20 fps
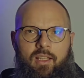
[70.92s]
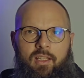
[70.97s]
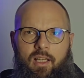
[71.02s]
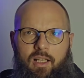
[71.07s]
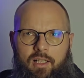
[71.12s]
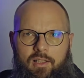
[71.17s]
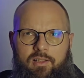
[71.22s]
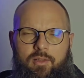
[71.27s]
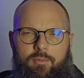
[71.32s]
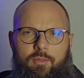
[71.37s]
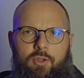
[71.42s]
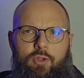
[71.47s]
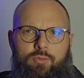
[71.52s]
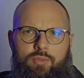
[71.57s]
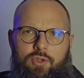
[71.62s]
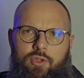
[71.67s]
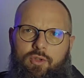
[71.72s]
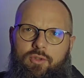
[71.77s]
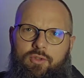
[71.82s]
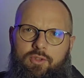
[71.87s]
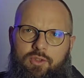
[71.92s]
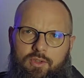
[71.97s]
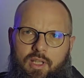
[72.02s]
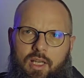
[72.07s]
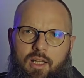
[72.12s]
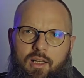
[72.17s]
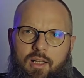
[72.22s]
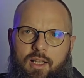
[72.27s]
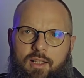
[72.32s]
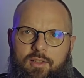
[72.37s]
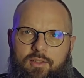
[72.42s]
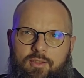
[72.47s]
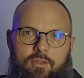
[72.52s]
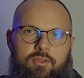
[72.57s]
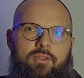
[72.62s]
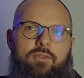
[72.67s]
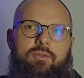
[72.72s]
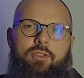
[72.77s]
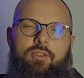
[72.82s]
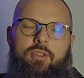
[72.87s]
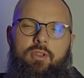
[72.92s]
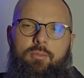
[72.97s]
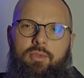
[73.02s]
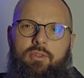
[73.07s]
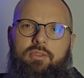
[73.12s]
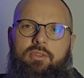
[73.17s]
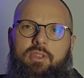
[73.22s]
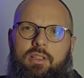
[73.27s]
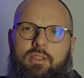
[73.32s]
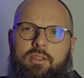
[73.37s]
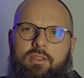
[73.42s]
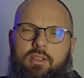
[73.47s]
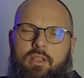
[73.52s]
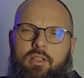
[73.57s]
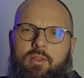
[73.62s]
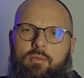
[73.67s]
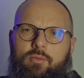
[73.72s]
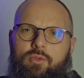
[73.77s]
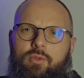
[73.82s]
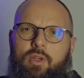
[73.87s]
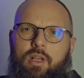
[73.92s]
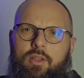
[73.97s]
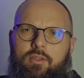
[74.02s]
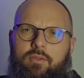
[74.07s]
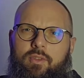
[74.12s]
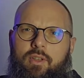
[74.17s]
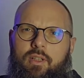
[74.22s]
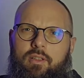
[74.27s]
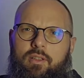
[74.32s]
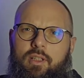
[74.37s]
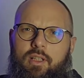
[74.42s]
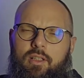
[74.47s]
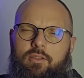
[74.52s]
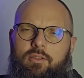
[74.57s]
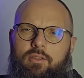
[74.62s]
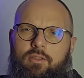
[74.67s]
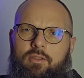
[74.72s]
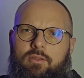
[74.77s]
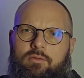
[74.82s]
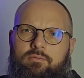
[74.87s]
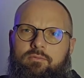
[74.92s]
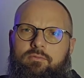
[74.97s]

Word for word: Ale Symeon przychodzi teraz, oczywiście pod natchnieniem Ducha Świętego,